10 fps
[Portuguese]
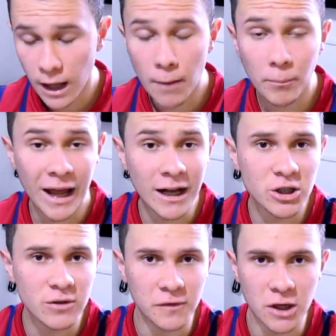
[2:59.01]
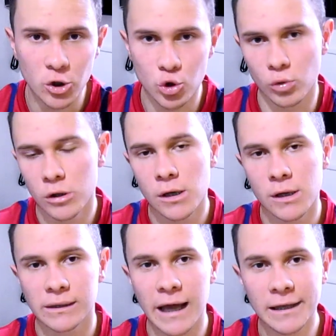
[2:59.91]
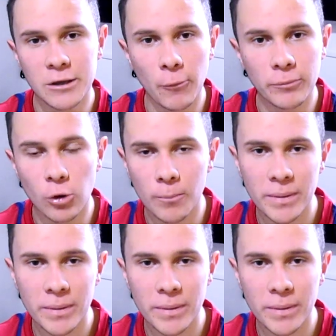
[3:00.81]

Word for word: A placa de vídeo tá? Que eu tô